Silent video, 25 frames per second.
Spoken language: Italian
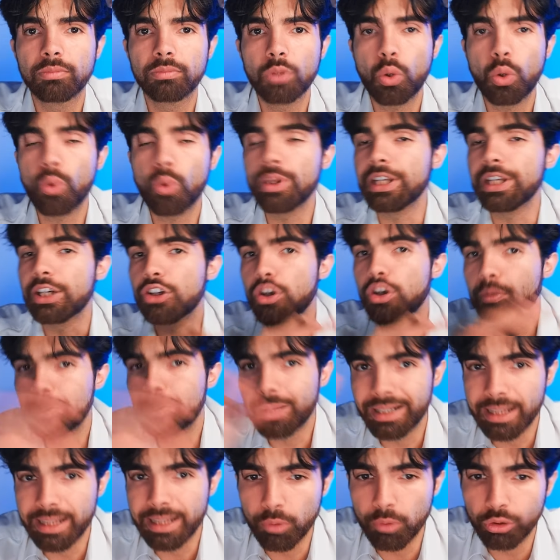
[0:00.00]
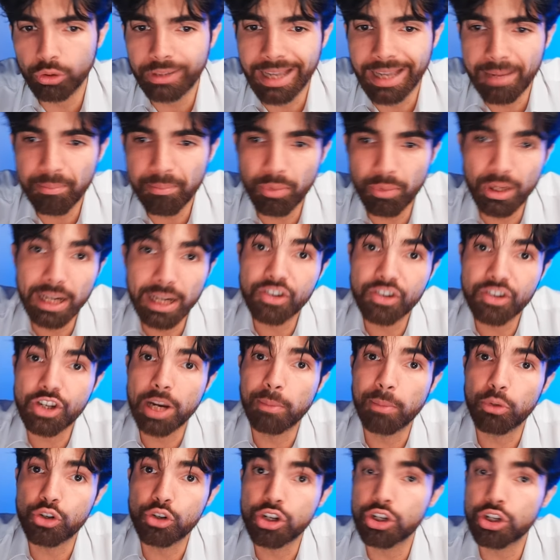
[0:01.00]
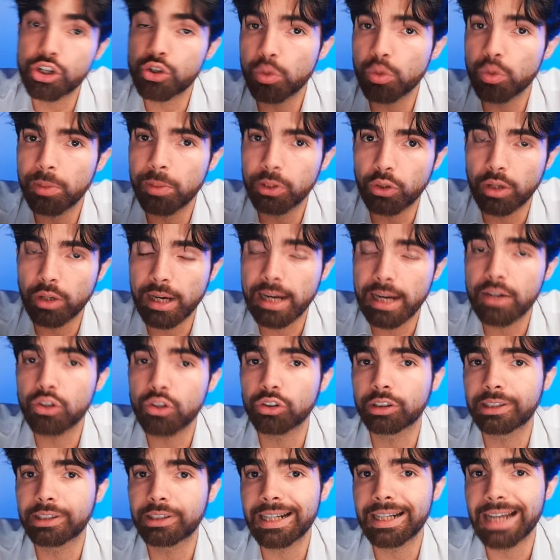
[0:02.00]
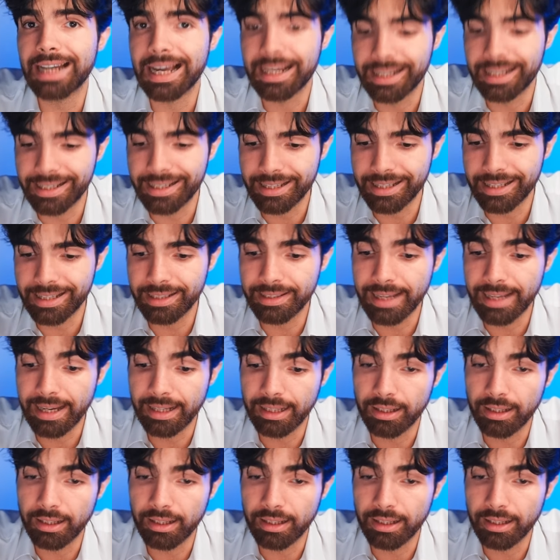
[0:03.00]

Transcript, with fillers: Quindi non perdiamo tempo e lanciamoci subito nella nostra analisi del